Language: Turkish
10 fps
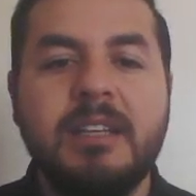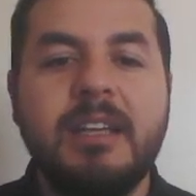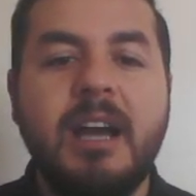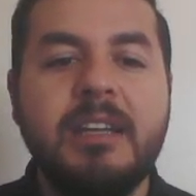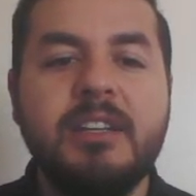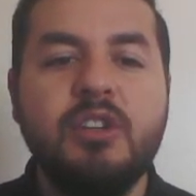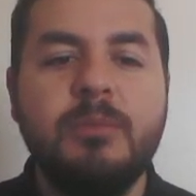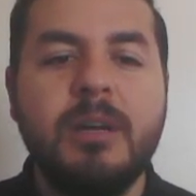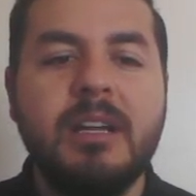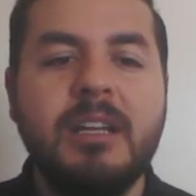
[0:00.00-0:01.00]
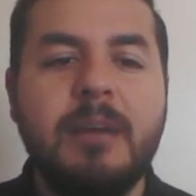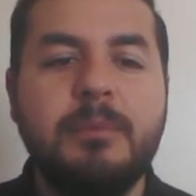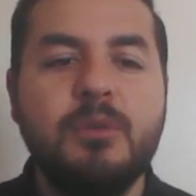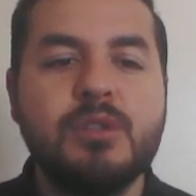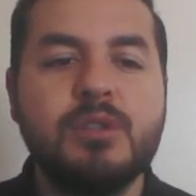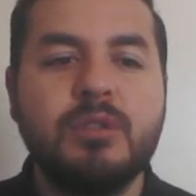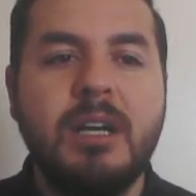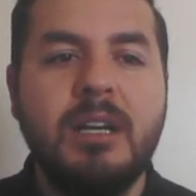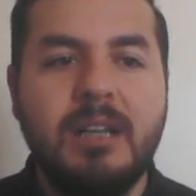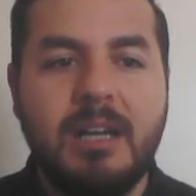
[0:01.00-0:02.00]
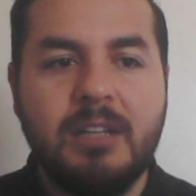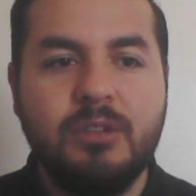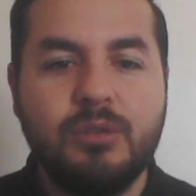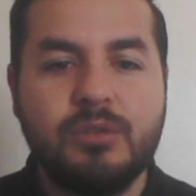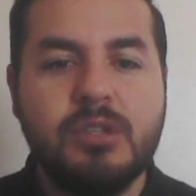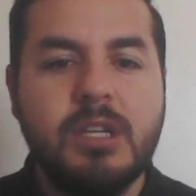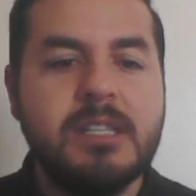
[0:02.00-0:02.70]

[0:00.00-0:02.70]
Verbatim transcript: Yani iki numarayı ne yapıyoruz burada? Alıyoruz.